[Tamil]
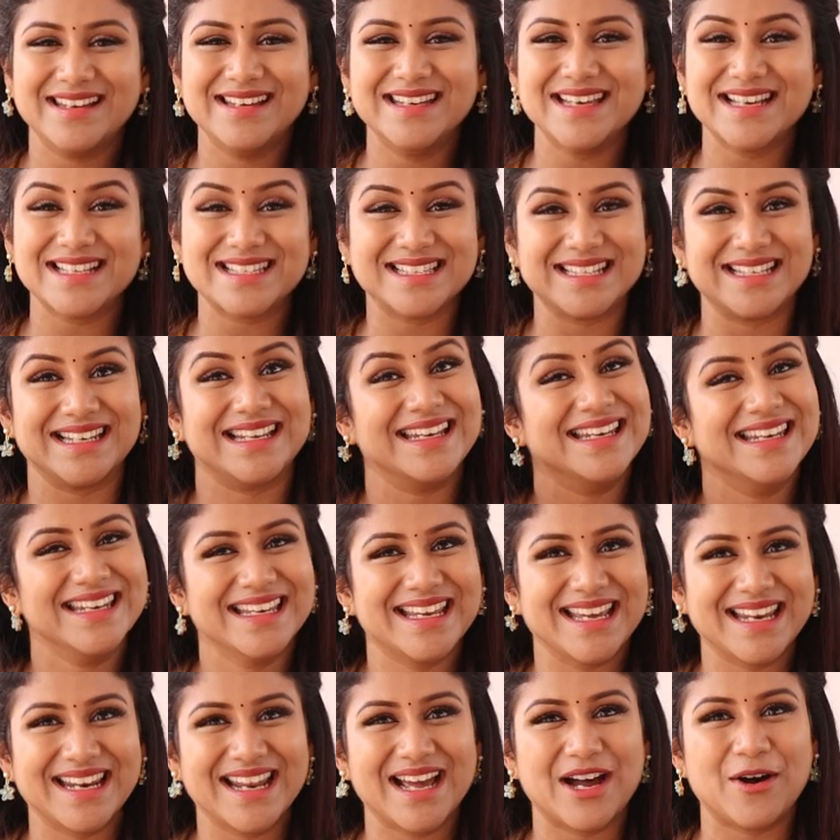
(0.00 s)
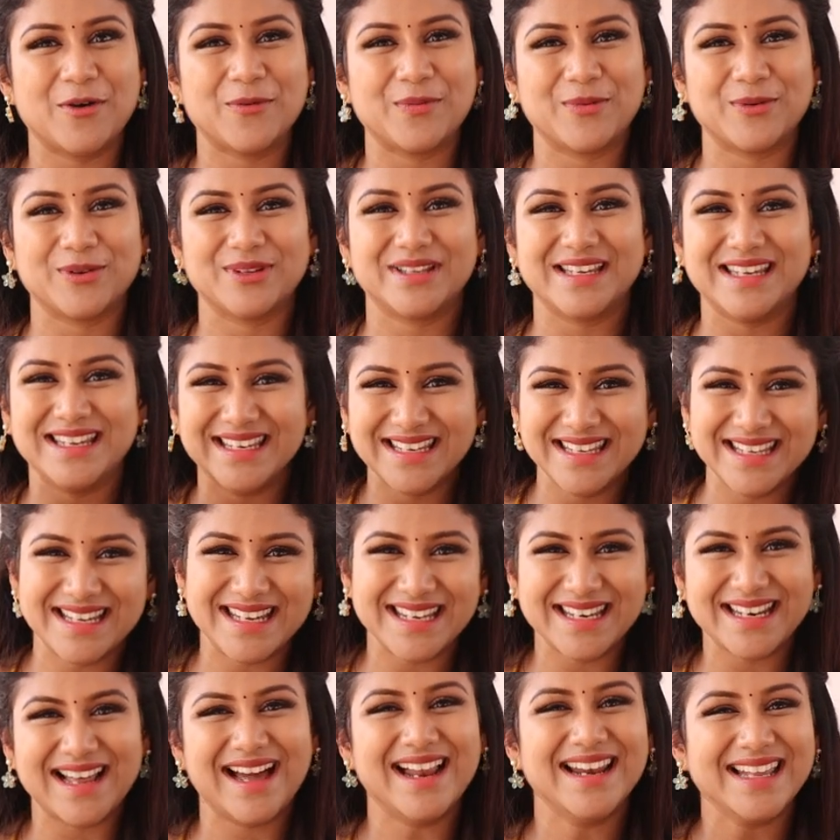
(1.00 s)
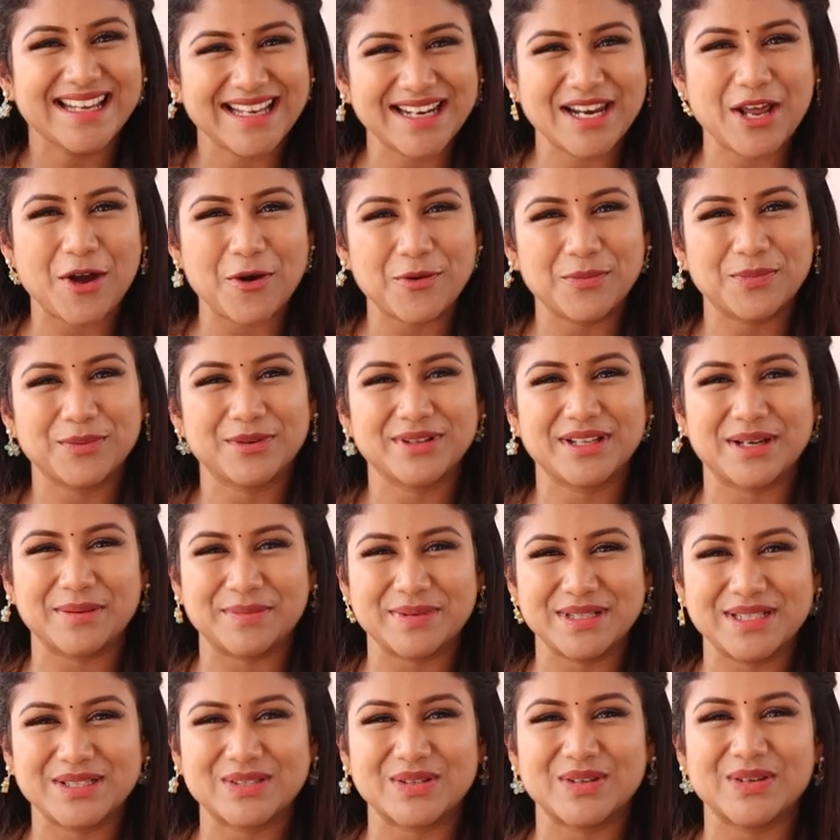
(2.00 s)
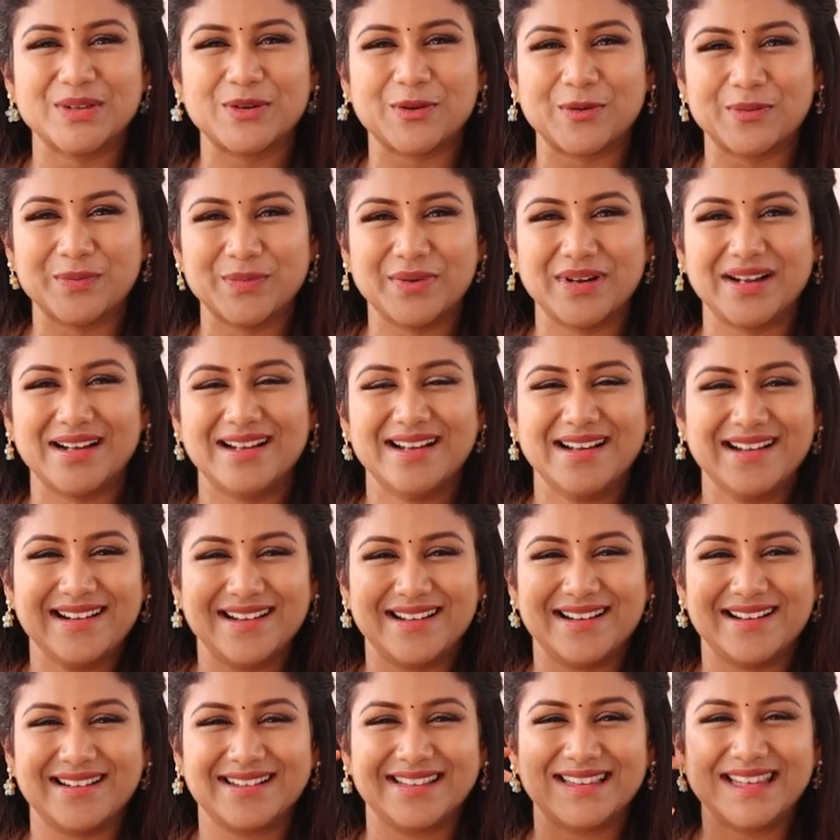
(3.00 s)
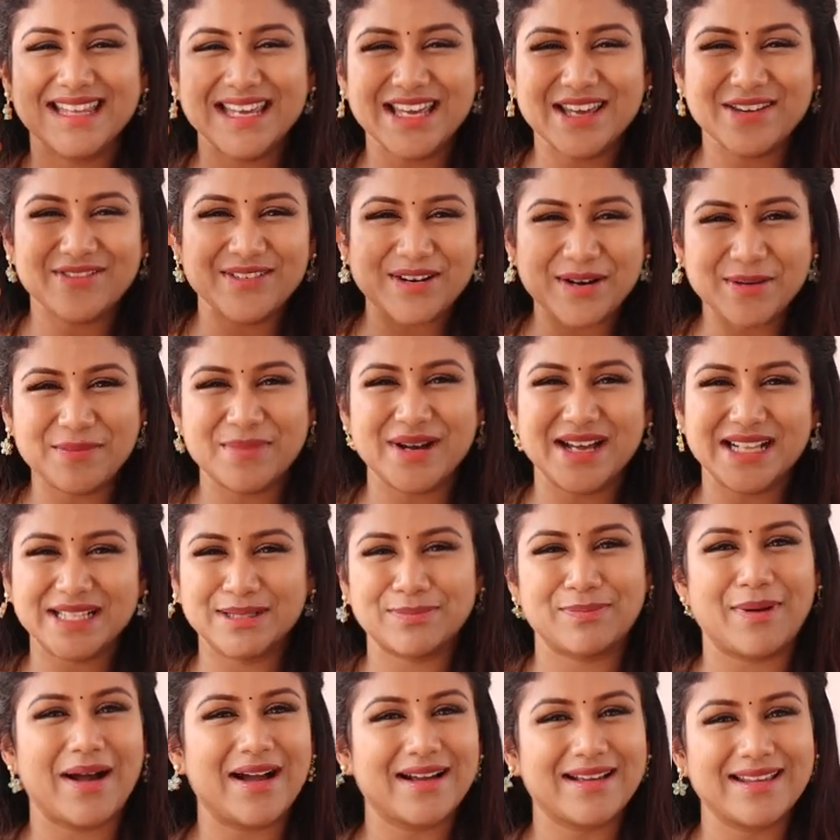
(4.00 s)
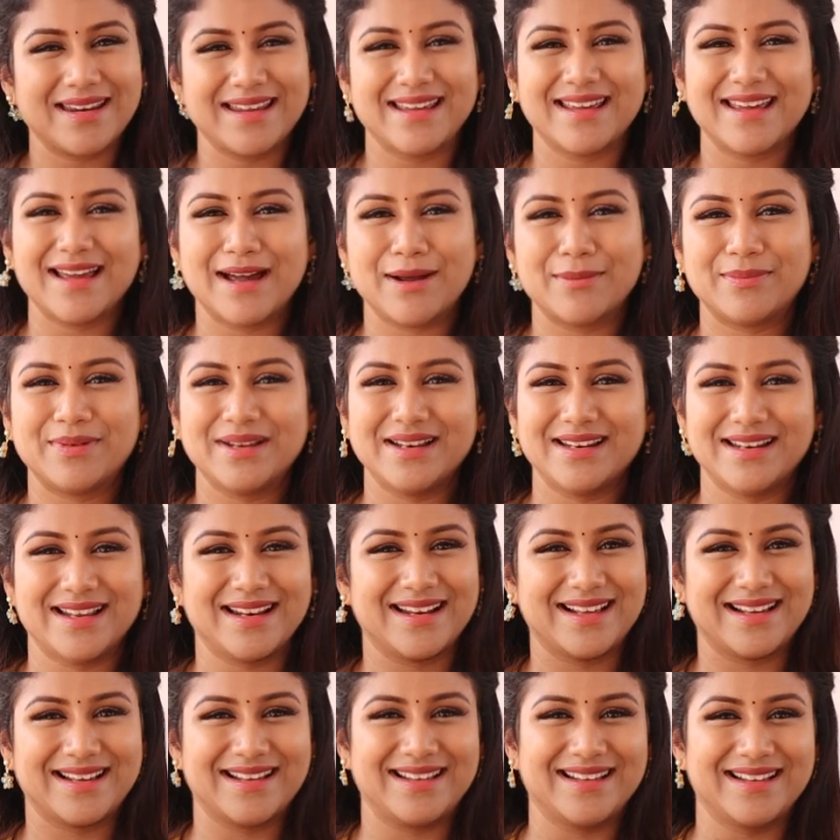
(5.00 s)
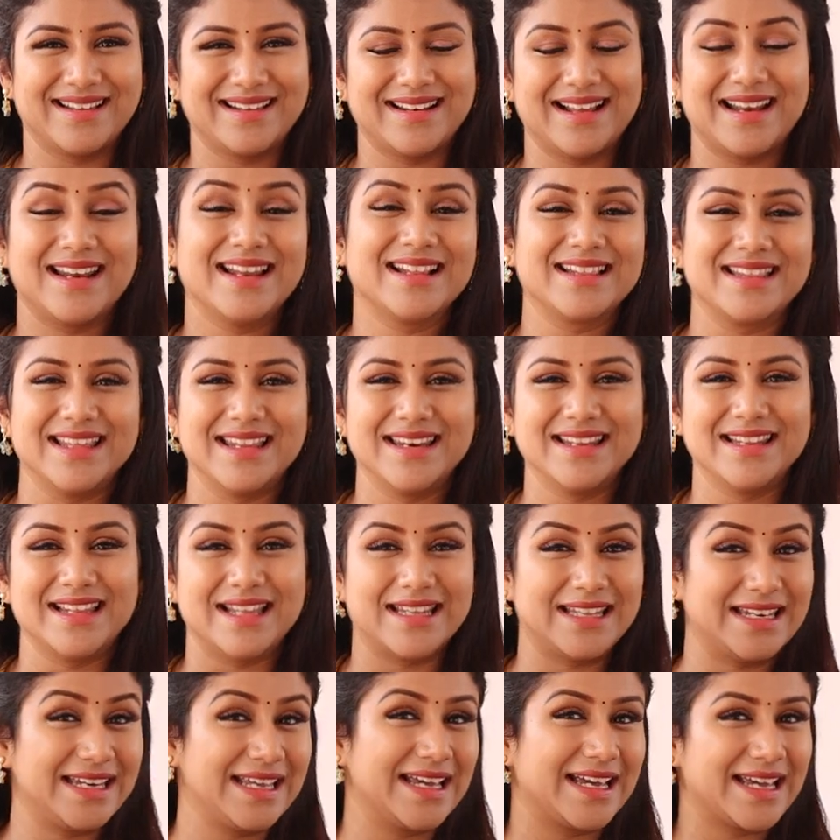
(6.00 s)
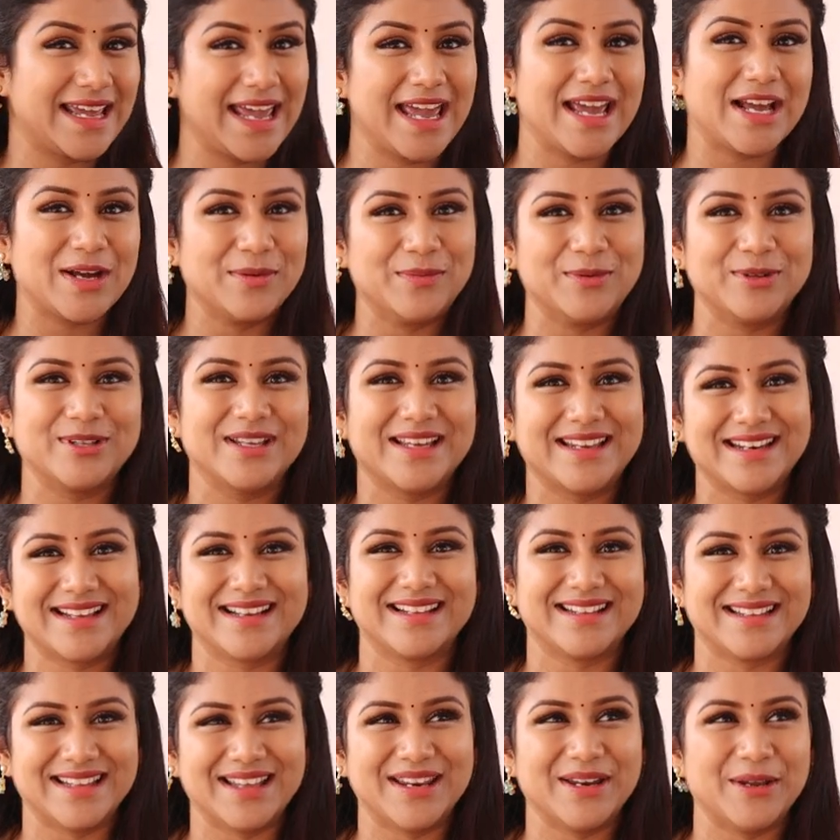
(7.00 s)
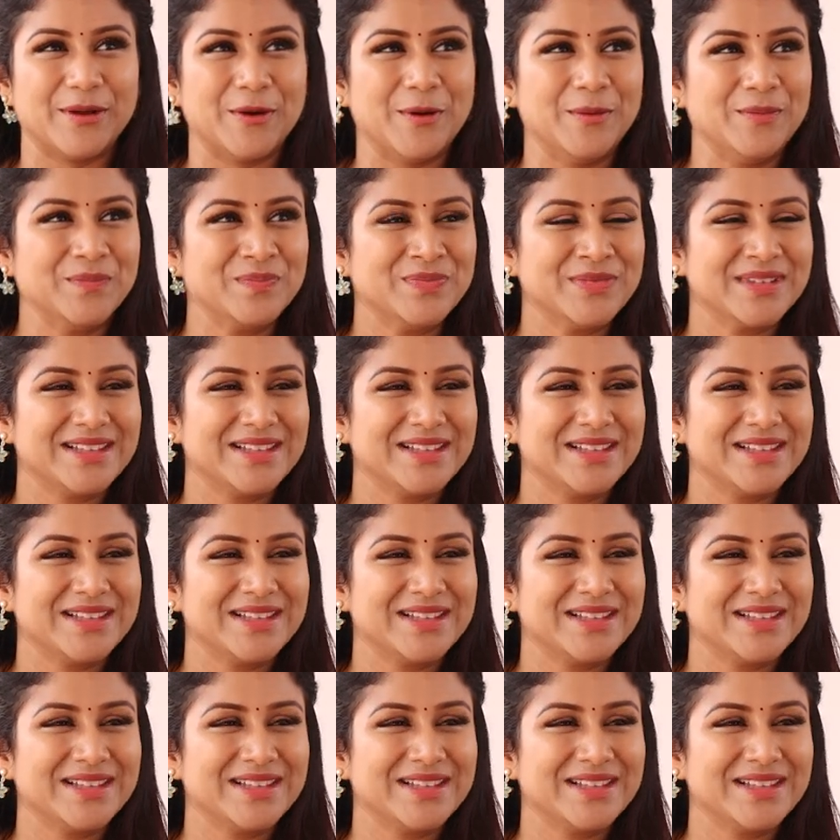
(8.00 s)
இனியா சீரியல் இன்றைக்கி என்ன ஆக போகுது இன்றைக்கி நாளைக்கு என்ன ஆக போகுது அப்படின்னு சொல்லி ரொம்ப தீவிரமாக அதை பார்க்குறீங்க அப்படின்னு எனக்கு நல்லா தெரியுது அதை நீங்கள் கேட்கும் போதே எனக்கு தெரியும்